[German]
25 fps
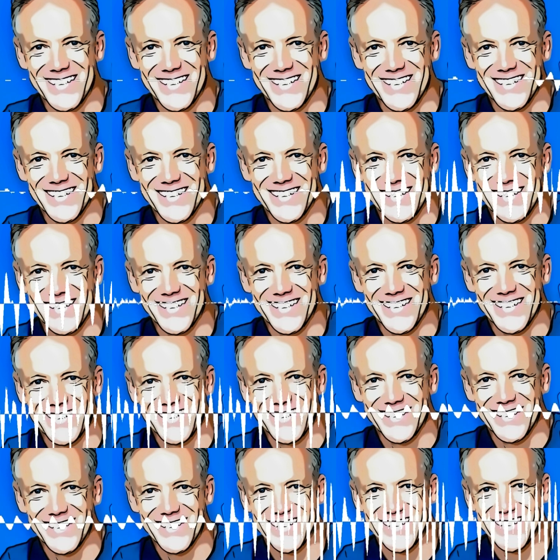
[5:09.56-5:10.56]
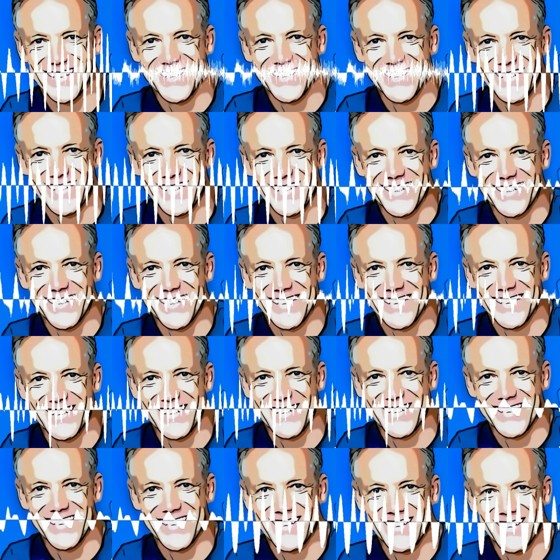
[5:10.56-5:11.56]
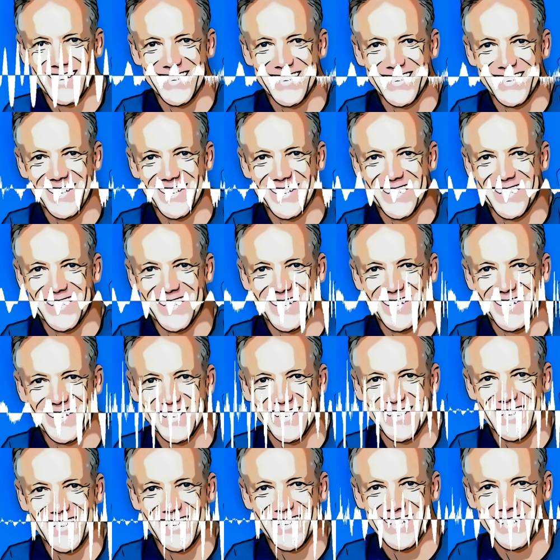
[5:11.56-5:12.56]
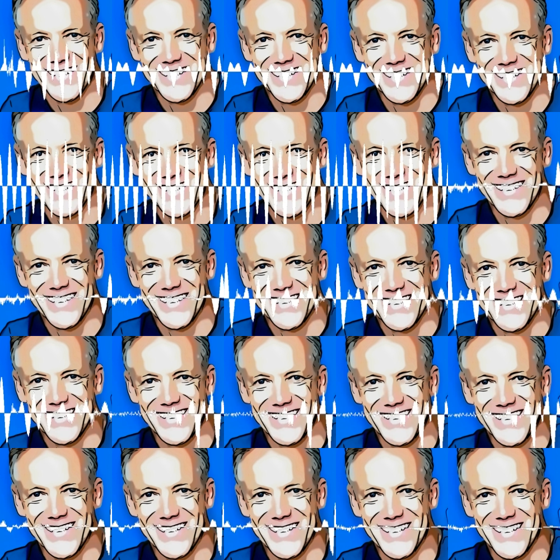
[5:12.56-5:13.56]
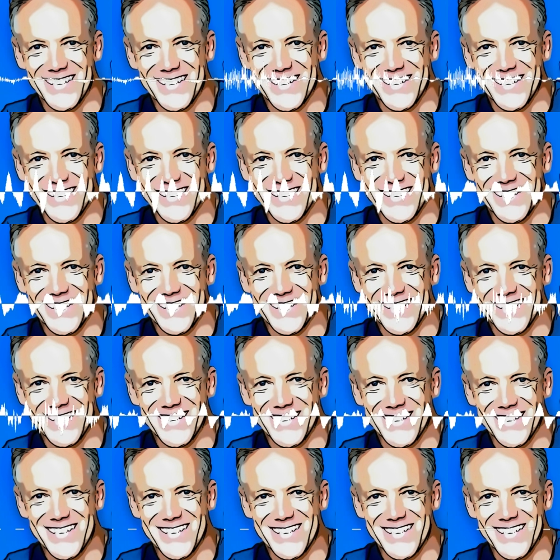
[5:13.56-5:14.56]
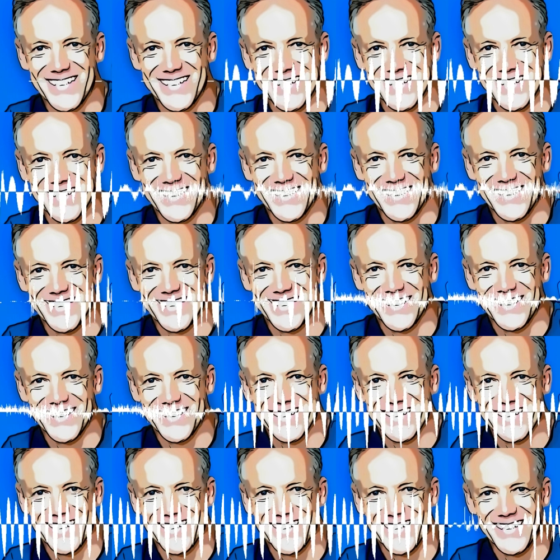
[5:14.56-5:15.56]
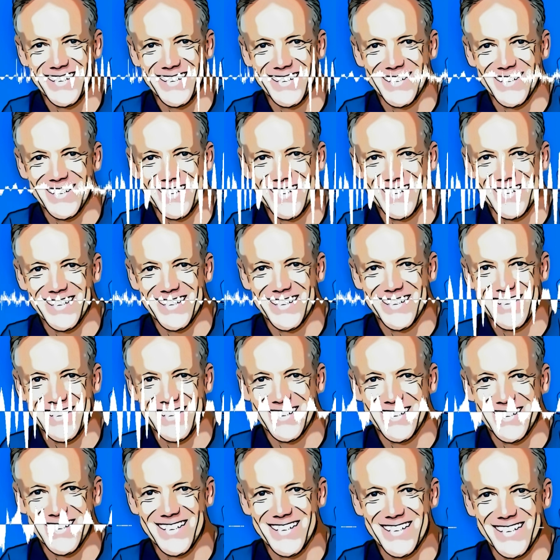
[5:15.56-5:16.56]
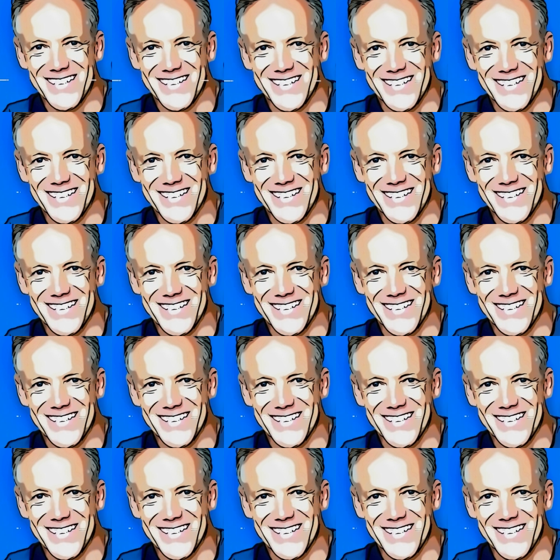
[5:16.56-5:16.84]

Wenn das bei dir bisher nicht auf der Agenda stand, weil andere Dinge für dich einfach wichtiger waren, vielleicht ganz bewusst und völlig zu Recht,